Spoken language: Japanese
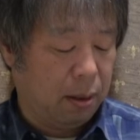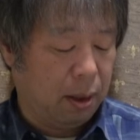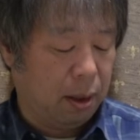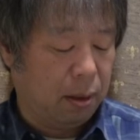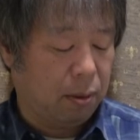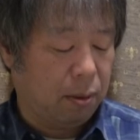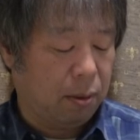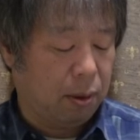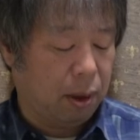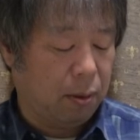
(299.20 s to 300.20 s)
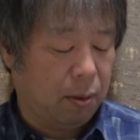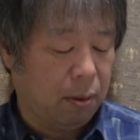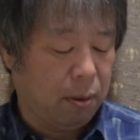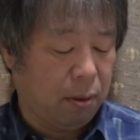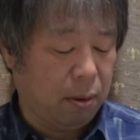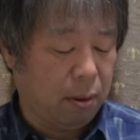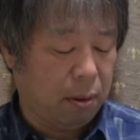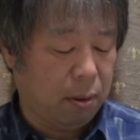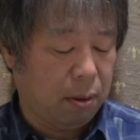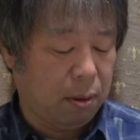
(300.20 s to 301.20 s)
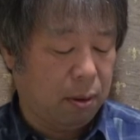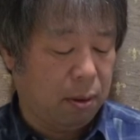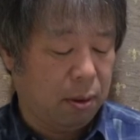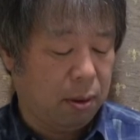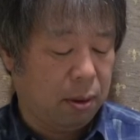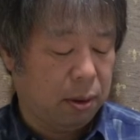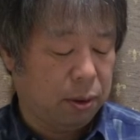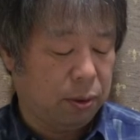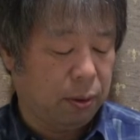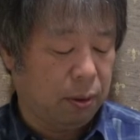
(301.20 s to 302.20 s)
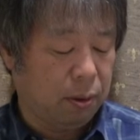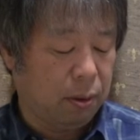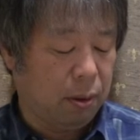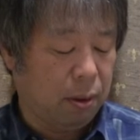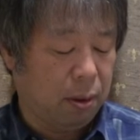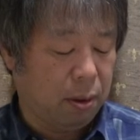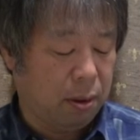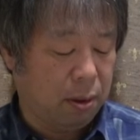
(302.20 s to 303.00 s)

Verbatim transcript: えっと、日本語、中国語、